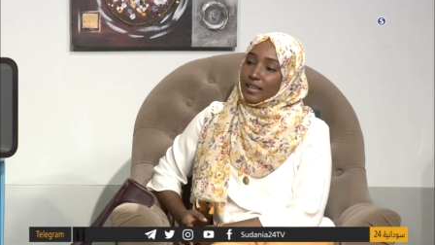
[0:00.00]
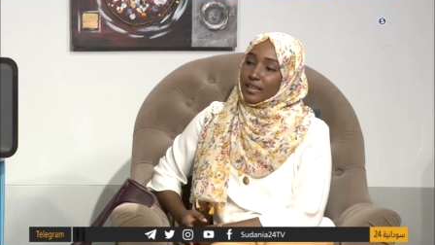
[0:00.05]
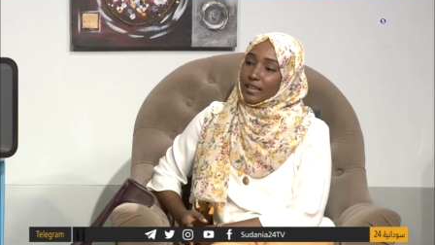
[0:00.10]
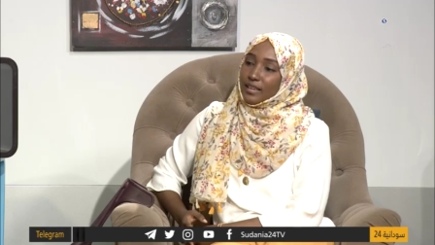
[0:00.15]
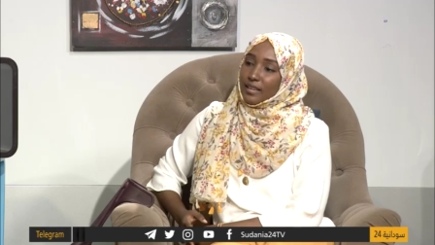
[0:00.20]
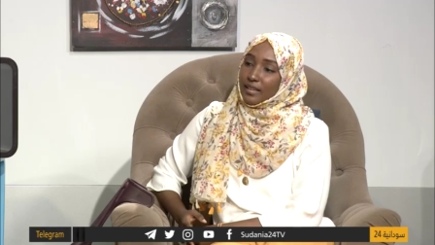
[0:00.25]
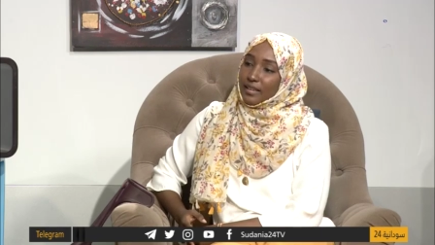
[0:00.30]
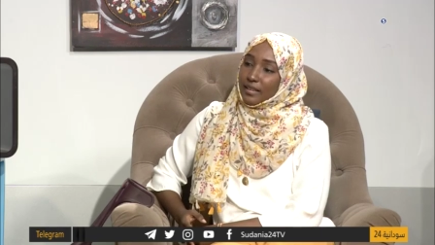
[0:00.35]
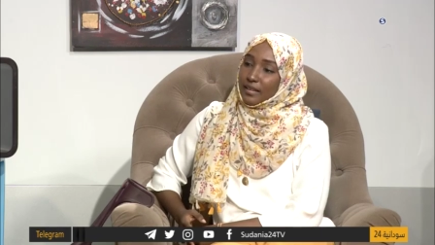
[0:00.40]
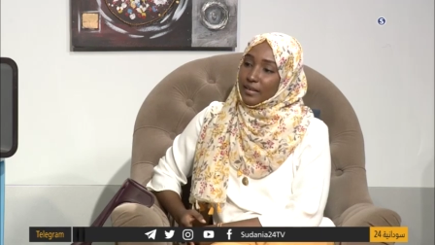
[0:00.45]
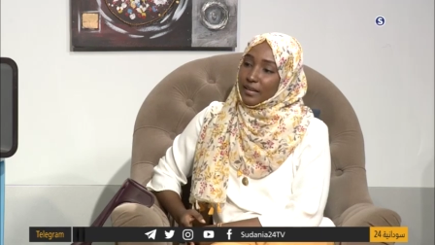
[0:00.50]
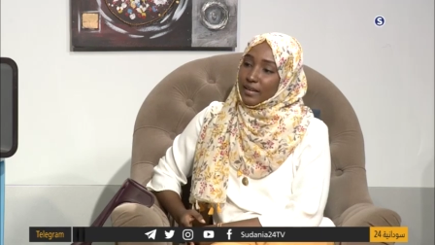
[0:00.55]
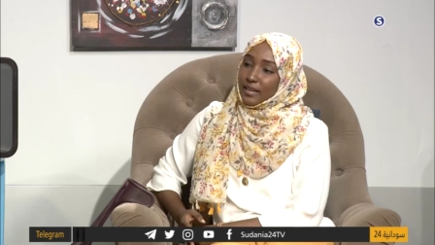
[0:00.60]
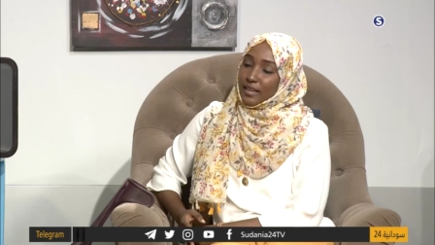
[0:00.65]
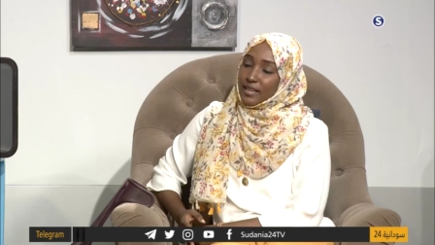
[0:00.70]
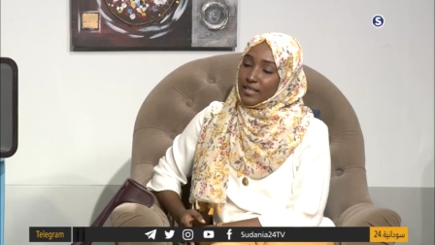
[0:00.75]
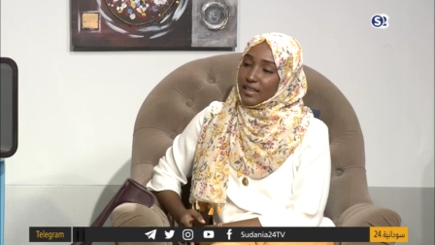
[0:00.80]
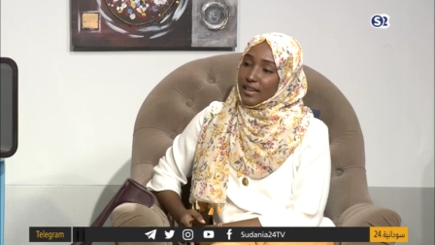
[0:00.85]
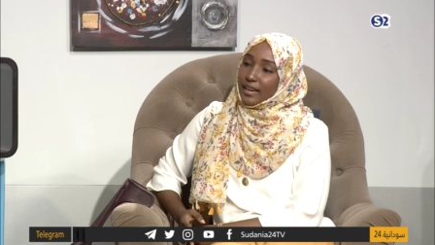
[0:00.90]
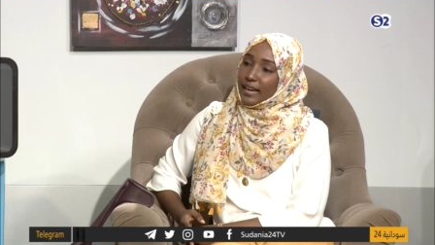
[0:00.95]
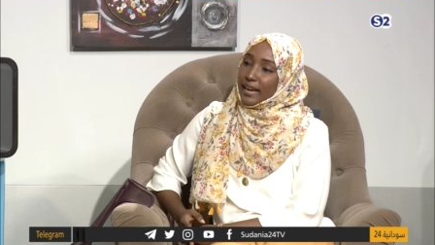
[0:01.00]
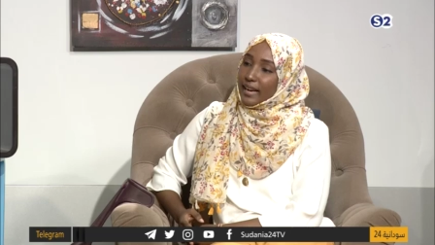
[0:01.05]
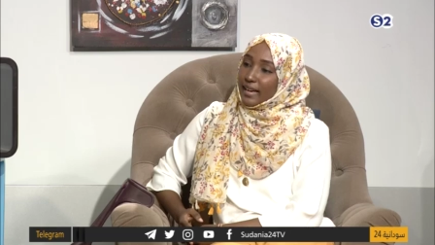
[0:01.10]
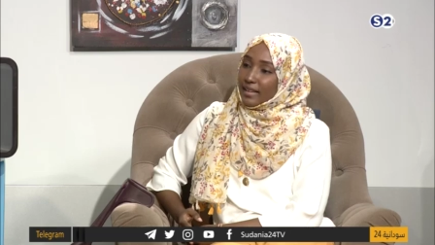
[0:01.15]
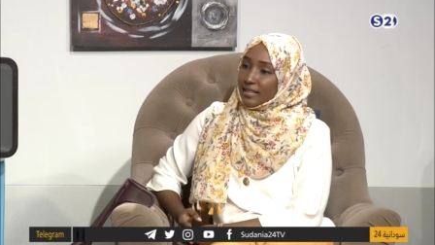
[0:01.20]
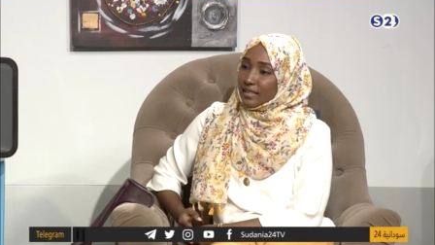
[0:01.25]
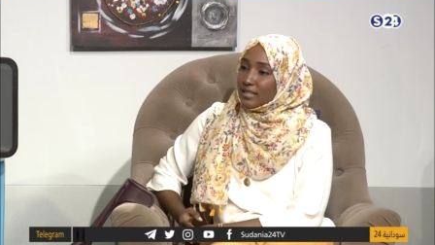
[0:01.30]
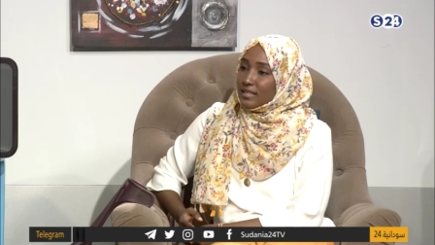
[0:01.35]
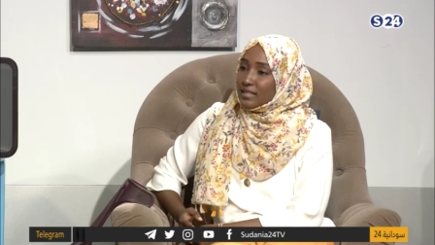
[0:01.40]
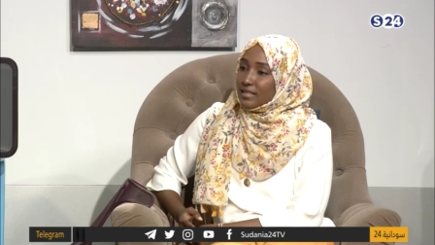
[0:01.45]
آه حصل لي
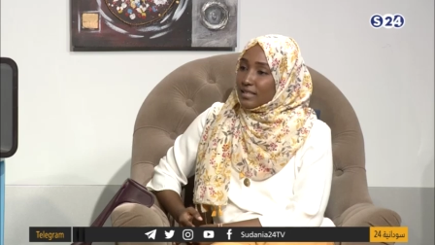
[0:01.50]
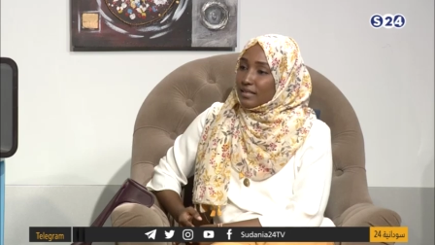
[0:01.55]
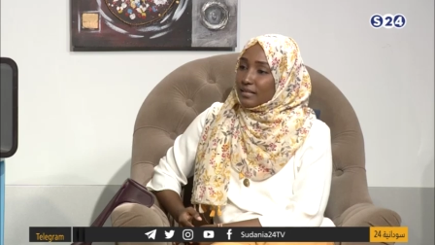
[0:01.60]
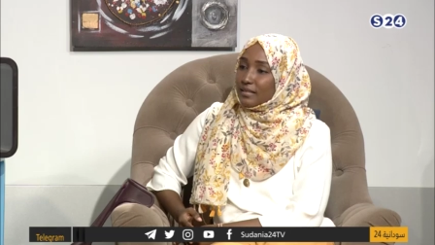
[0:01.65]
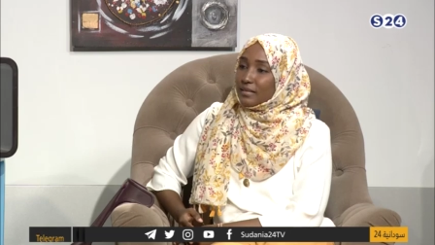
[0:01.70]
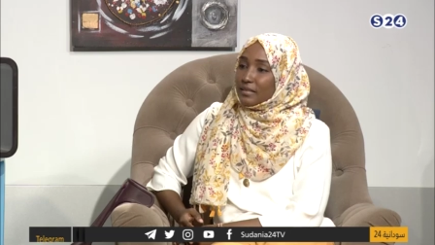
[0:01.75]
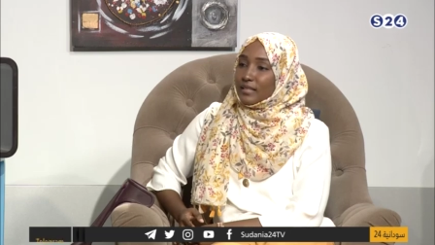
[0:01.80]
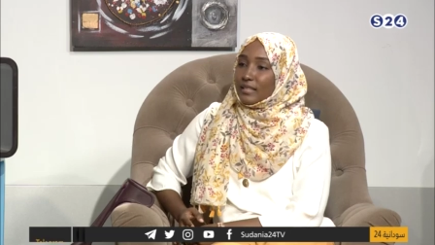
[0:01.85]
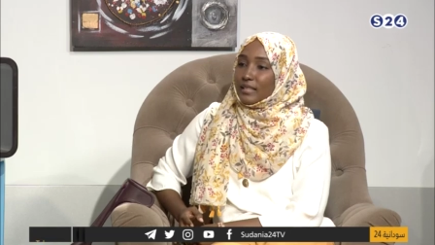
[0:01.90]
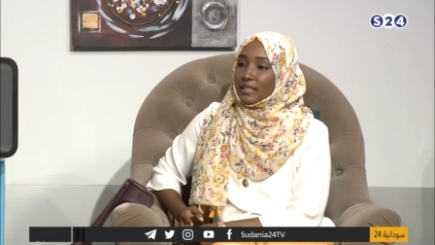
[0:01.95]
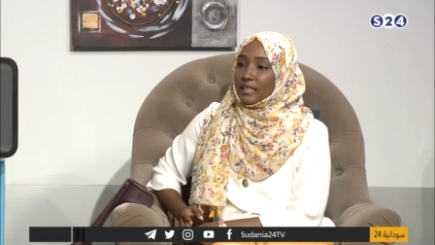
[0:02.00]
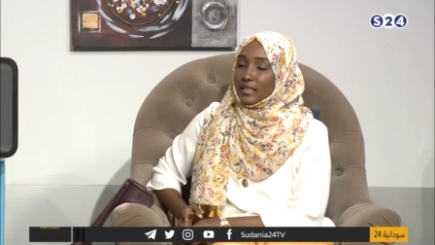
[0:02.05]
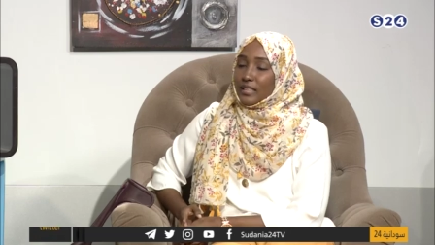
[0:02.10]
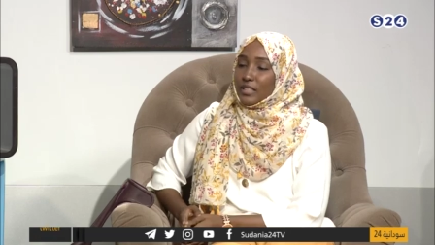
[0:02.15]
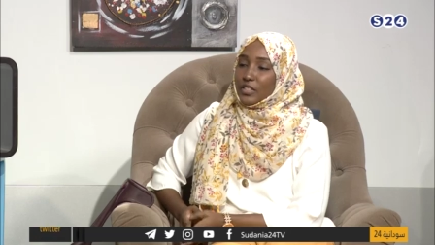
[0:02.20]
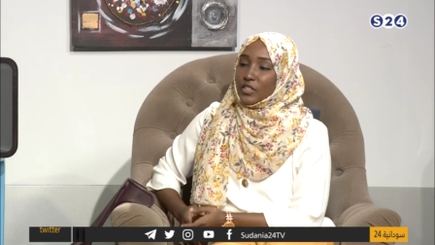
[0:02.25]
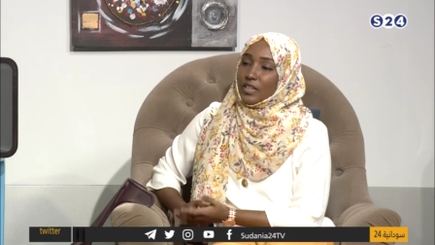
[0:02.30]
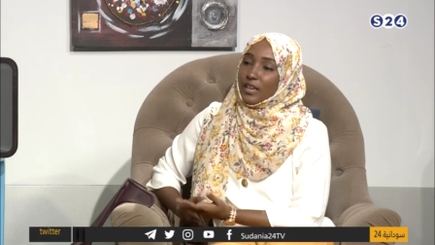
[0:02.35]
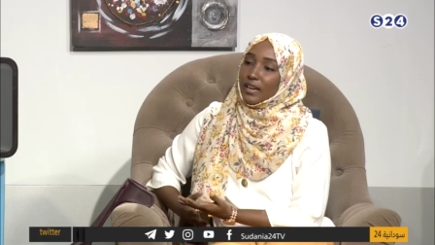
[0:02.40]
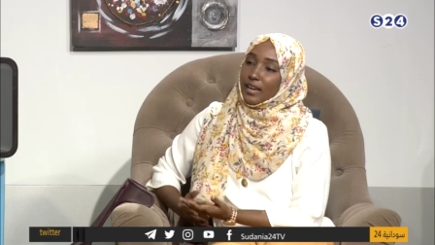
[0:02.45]
حادث نتيجة